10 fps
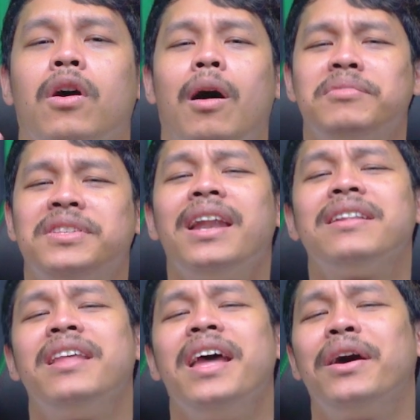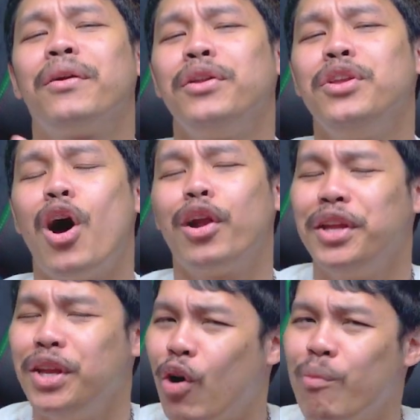คอมเซตดีรุ่นยอด
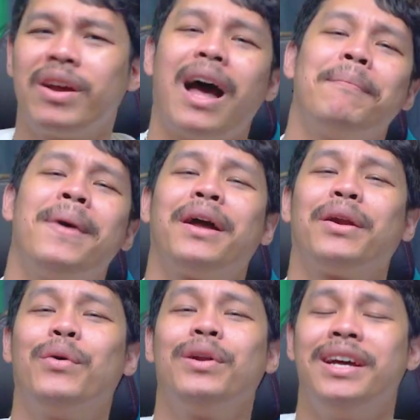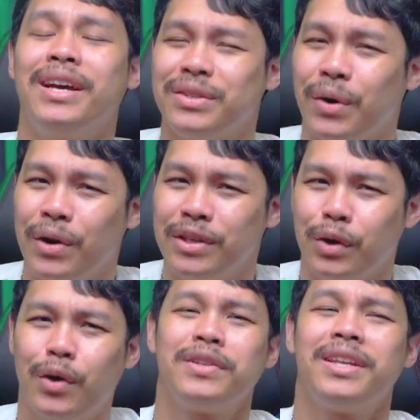นิยมกับมารุ
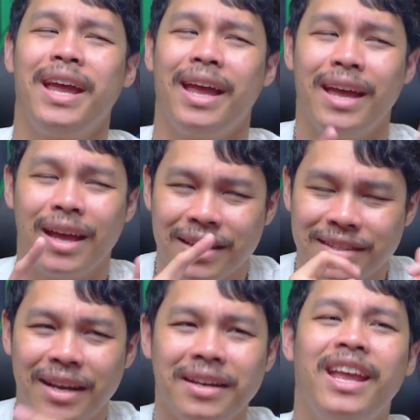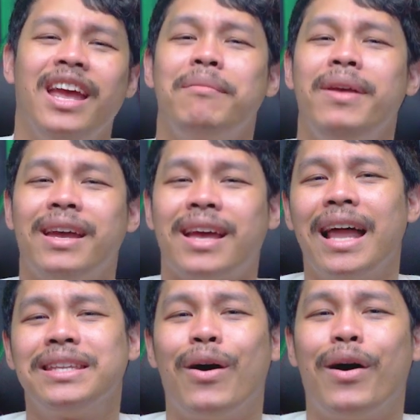10064 เซตนี้มีกา
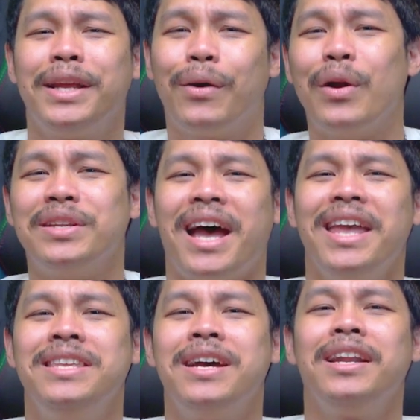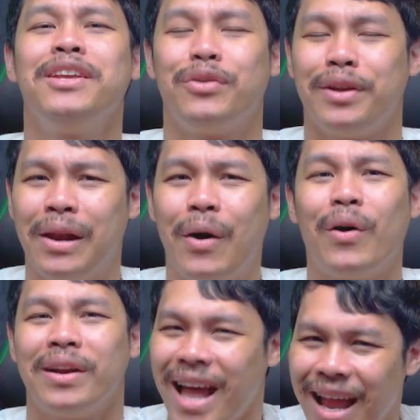ร์ดจอที่คนใช้เยอะที่สุดในโล
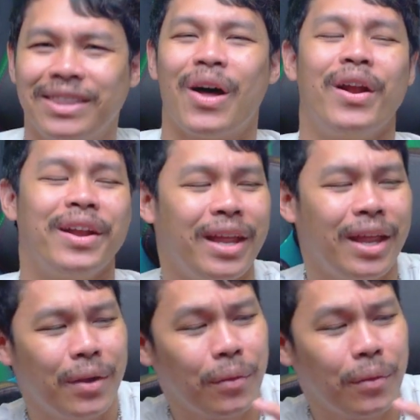กณตอนนี้